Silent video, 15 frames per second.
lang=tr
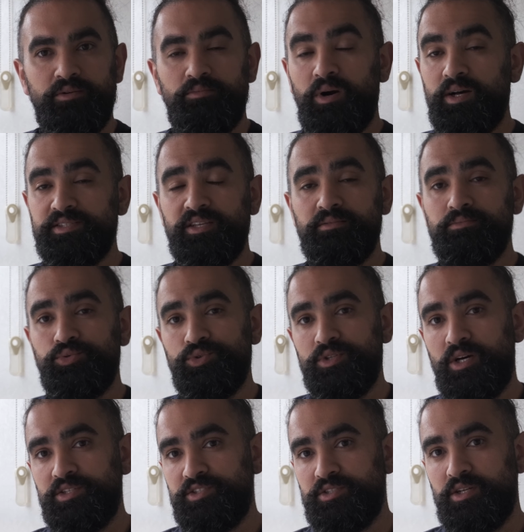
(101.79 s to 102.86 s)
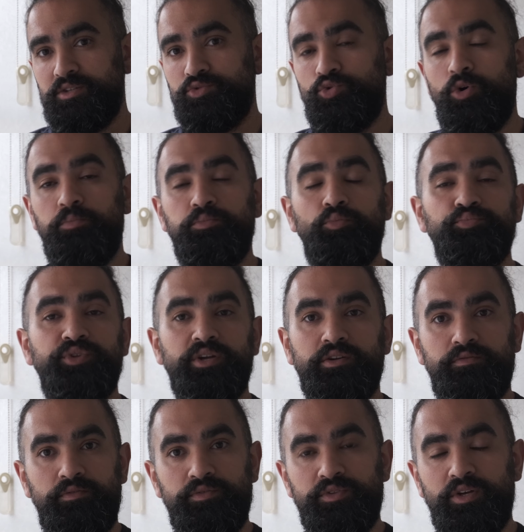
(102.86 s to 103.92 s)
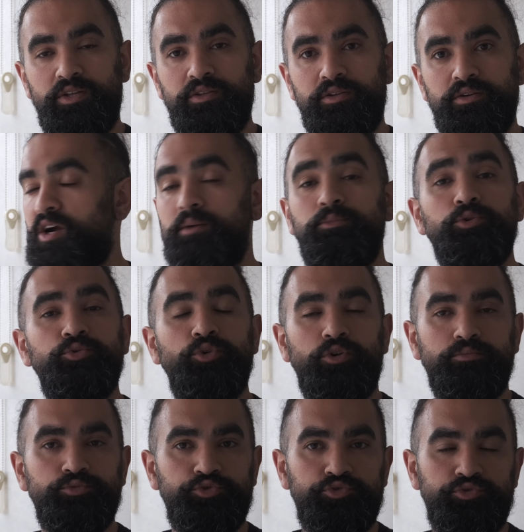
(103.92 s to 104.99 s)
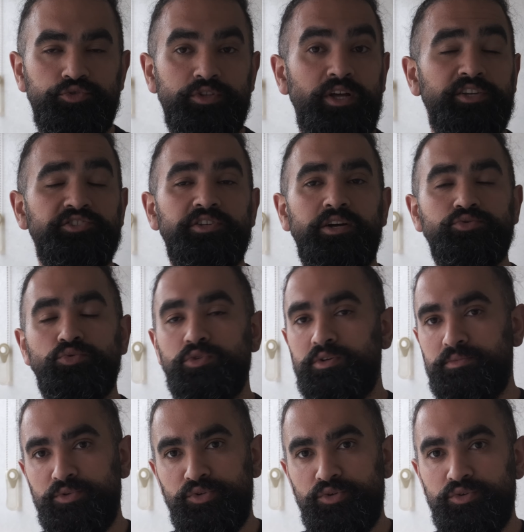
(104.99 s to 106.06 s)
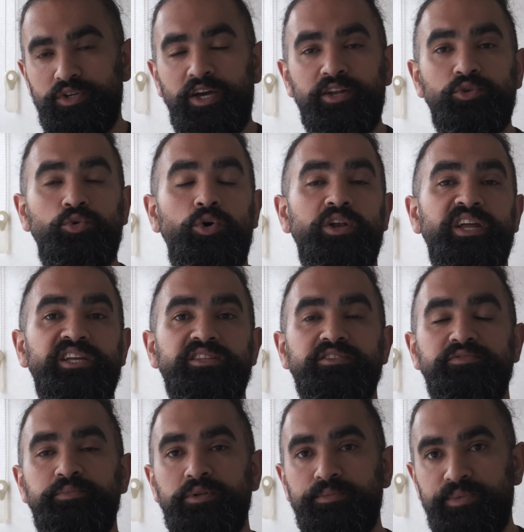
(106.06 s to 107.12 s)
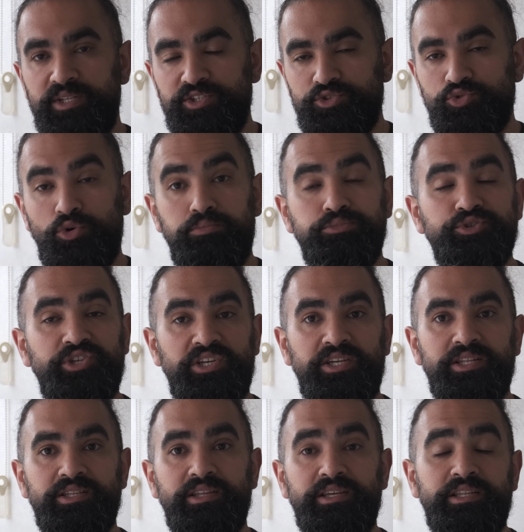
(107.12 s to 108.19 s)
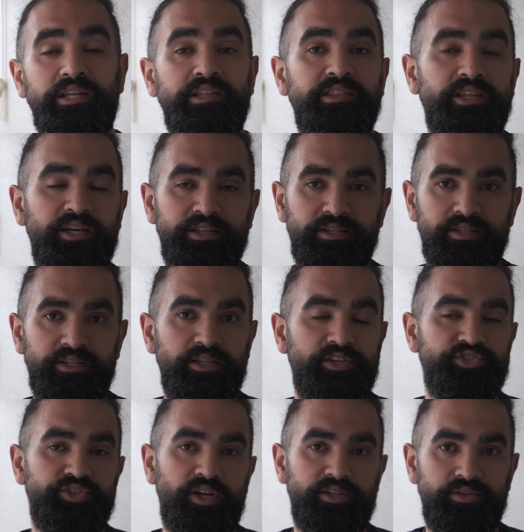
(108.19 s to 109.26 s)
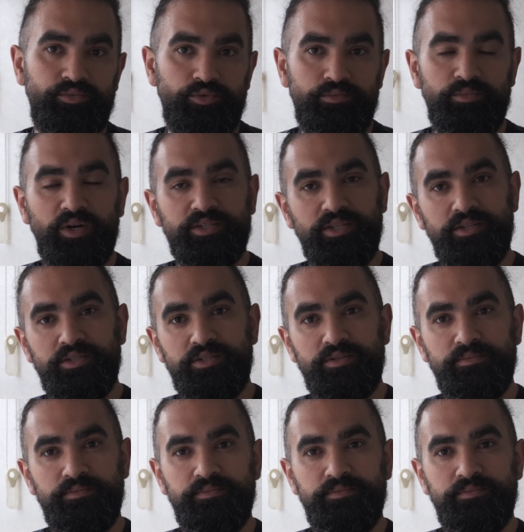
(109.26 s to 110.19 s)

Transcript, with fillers: Bazen bu inançlar toplum tarafından kabul görmüş inançlar da olabiliyor. Yani kolektif bir bilinç toplu şekilde inanılan inançlarda bulunmaktadır.